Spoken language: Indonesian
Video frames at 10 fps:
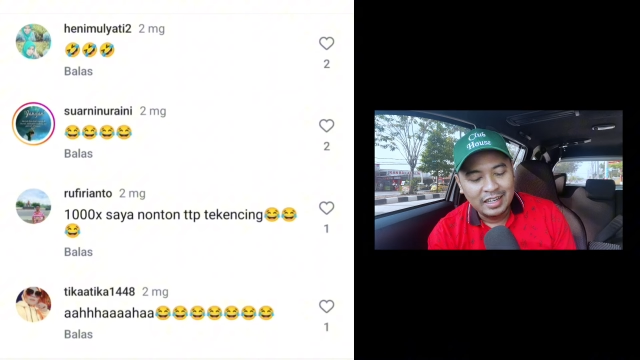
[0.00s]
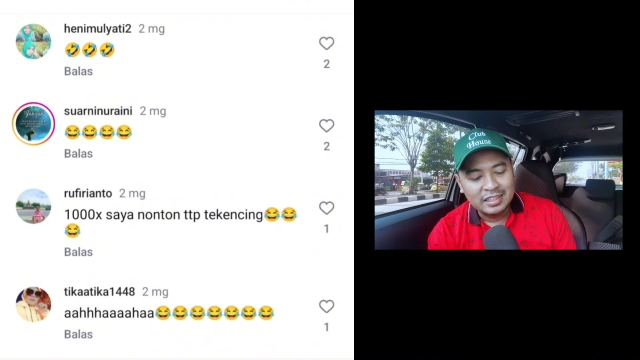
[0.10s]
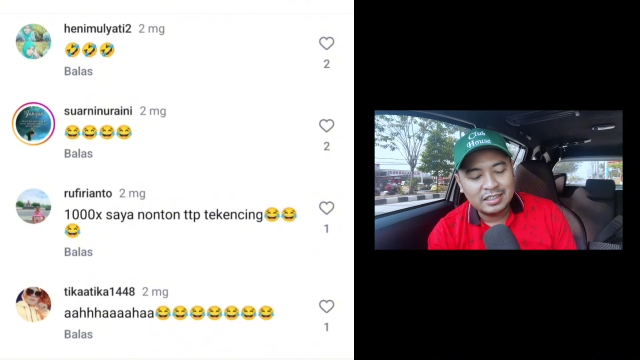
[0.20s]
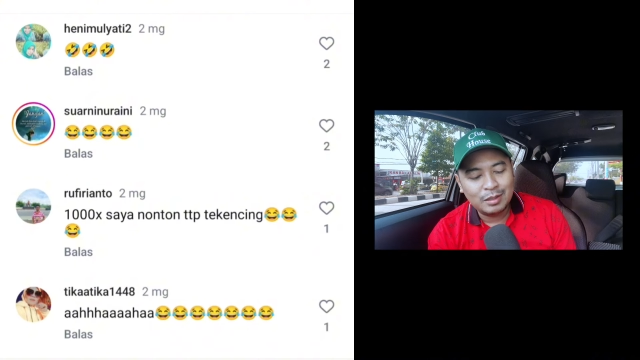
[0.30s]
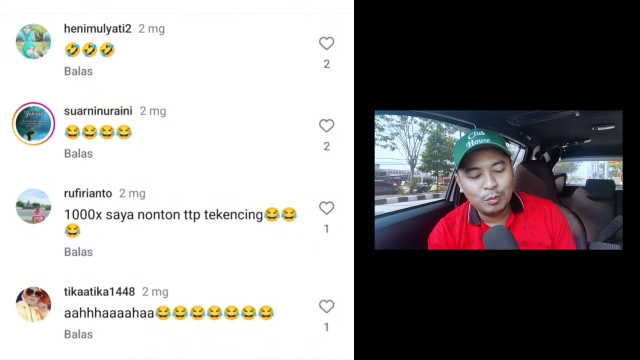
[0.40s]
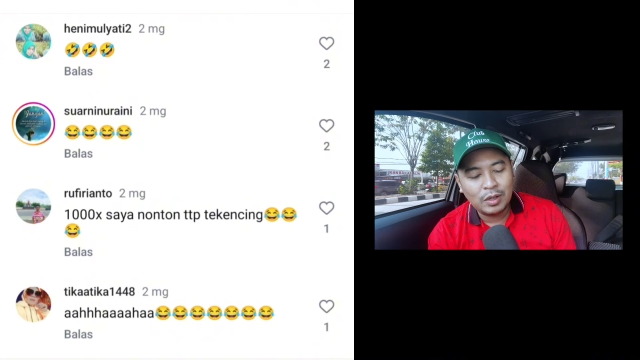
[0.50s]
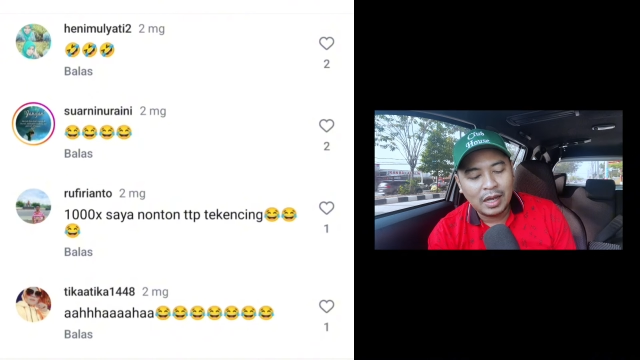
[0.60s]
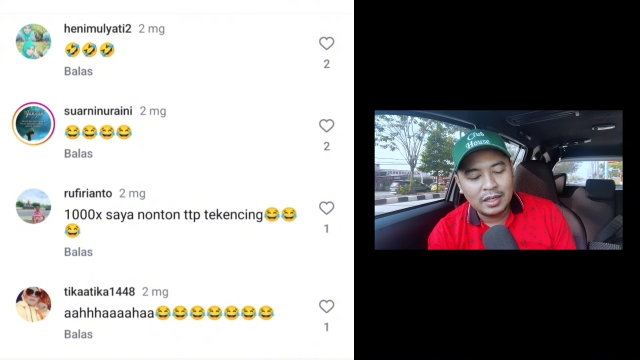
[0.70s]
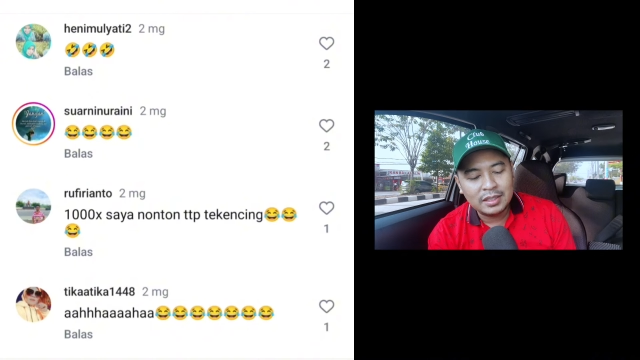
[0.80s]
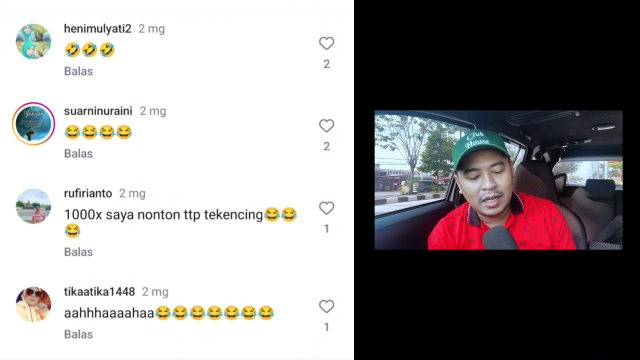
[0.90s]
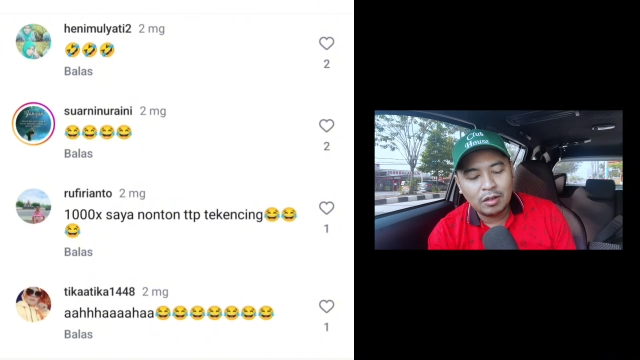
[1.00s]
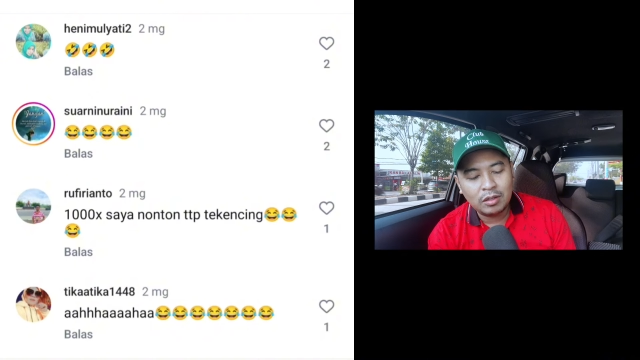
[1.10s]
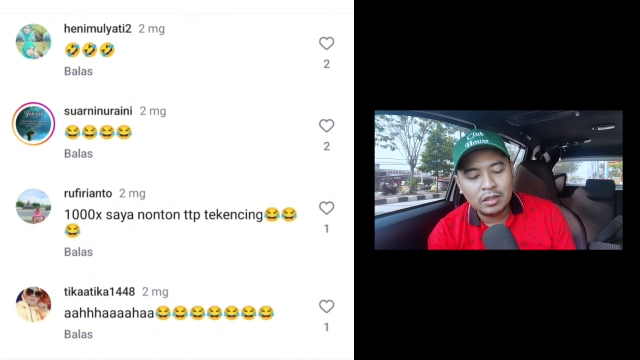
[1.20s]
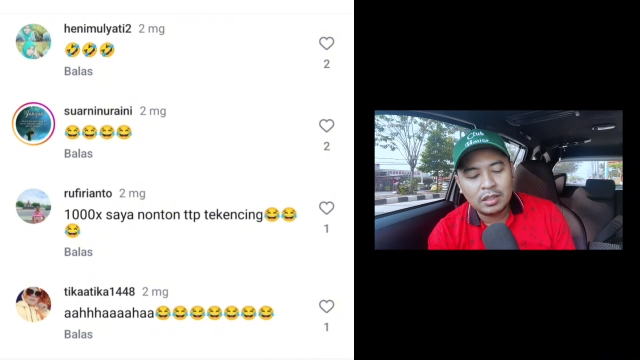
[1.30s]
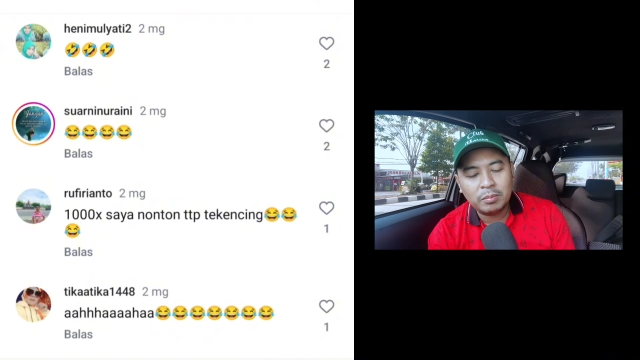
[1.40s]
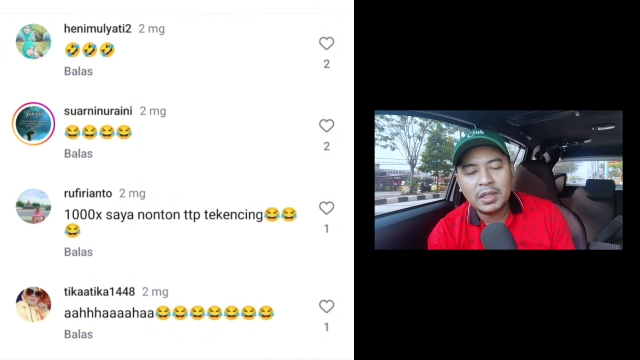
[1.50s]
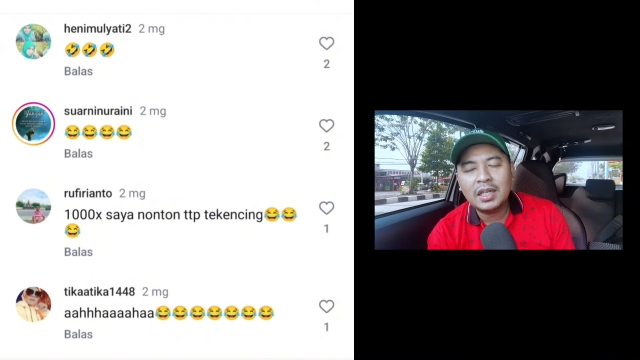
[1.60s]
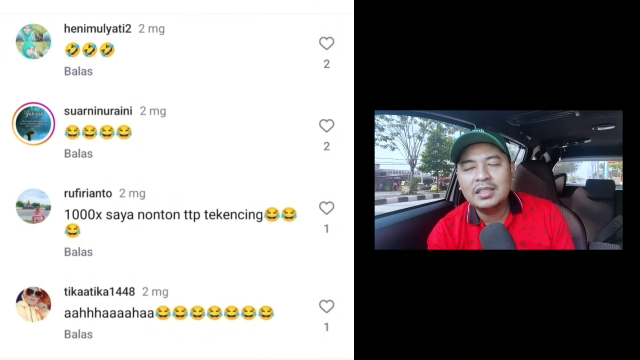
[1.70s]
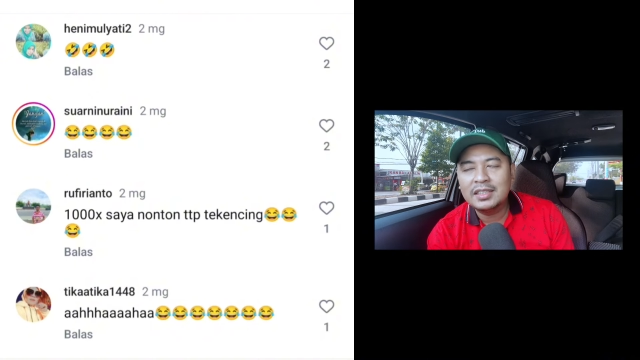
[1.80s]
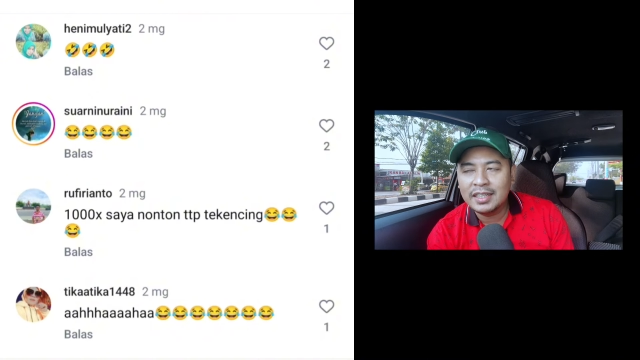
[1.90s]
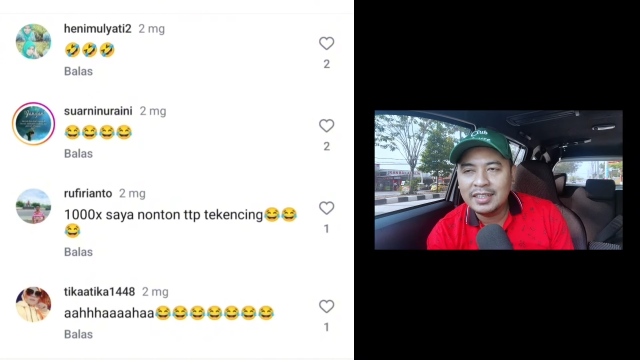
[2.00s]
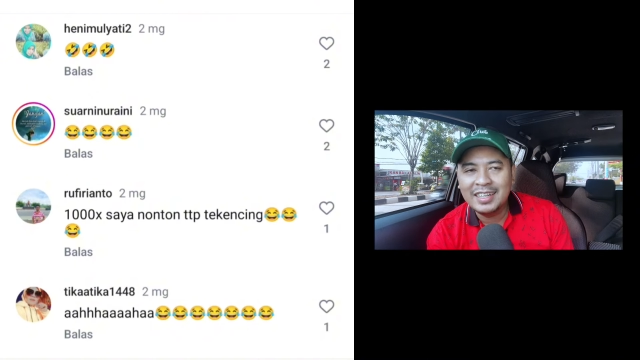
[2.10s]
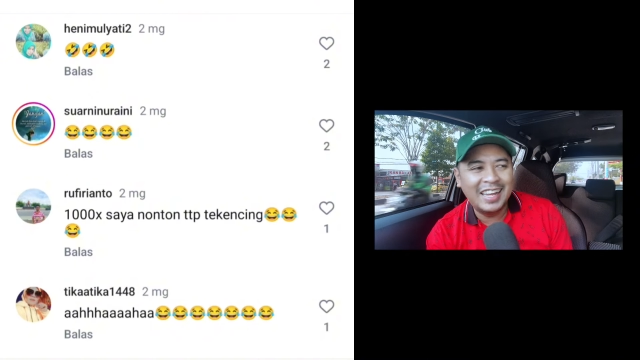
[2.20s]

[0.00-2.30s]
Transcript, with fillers: Seribu kali saya nonton tetap terkencing.